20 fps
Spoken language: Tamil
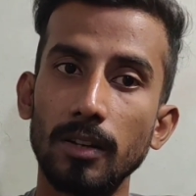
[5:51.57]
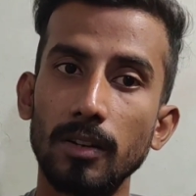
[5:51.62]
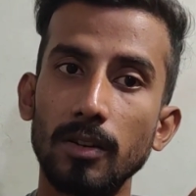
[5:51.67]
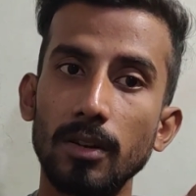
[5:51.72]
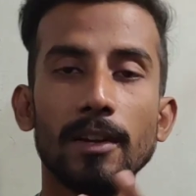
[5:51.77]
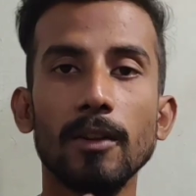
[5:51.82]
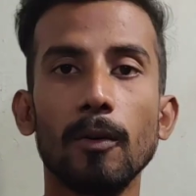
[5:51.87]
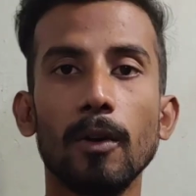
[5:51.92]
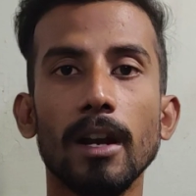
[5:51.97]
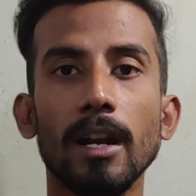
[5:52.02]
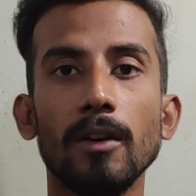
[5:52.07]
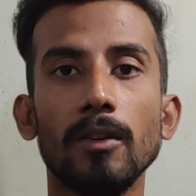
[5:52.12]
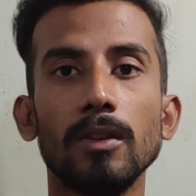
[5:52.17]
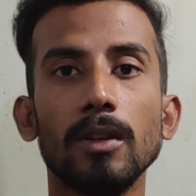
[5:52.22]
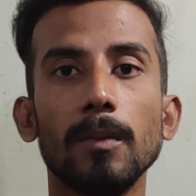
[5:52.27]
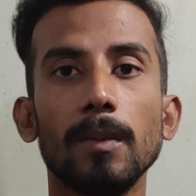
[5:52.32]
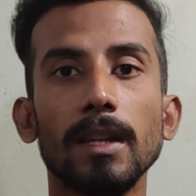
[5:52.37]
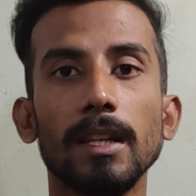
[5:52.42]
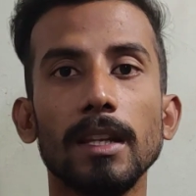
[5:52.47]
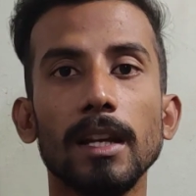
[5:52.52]
ஜான்வரி ஒன்னை
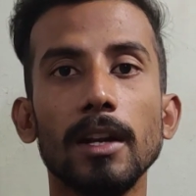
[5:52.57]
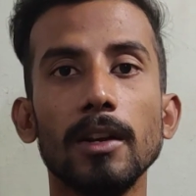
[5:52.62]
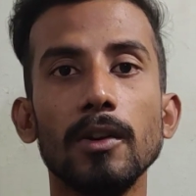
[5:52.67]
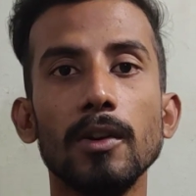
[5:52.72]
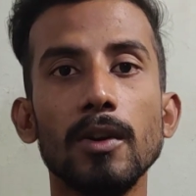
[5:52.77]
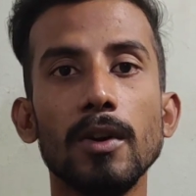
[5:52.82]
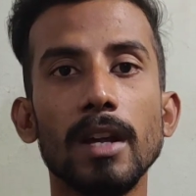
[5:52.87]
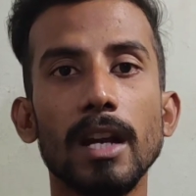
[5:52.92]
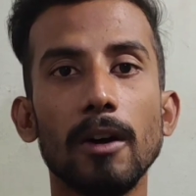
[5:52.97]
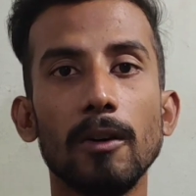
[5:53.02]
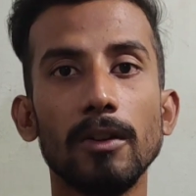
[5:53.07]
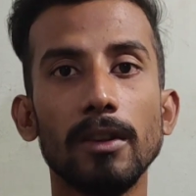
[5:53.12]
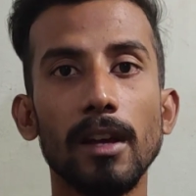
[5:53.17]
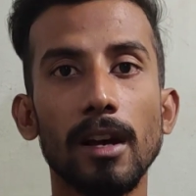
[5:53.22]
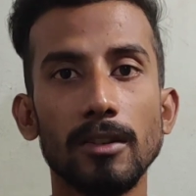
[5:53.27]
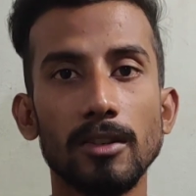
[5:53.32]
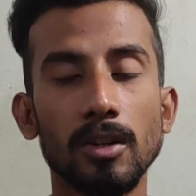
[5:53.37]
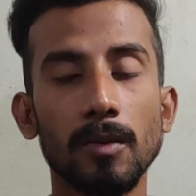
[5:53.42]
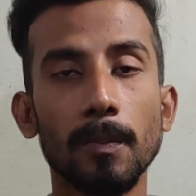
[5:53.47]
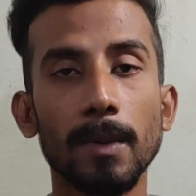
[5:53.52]
வந்து பார்த்திங்கன்னா நியூ இயராக
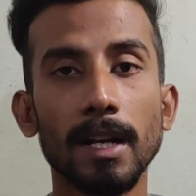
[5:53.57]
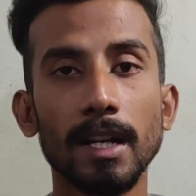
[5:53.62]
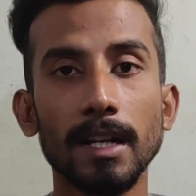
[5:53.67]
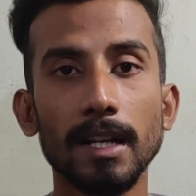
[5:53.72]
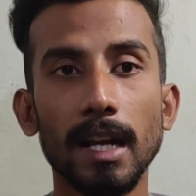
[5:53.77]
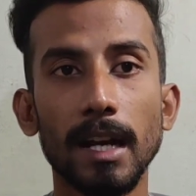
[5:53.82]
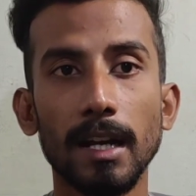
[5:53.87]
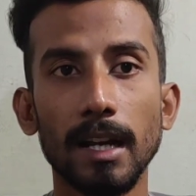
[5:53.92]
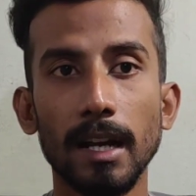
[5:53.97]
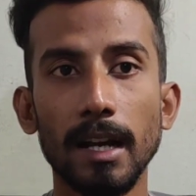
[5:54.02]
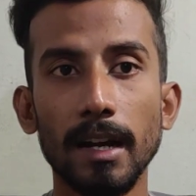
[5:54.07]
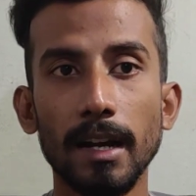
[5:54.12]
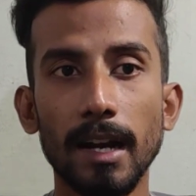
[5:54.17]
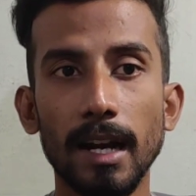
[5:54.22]
வந்து அசெப்ட் பண்ணிக்கிட்டாங்க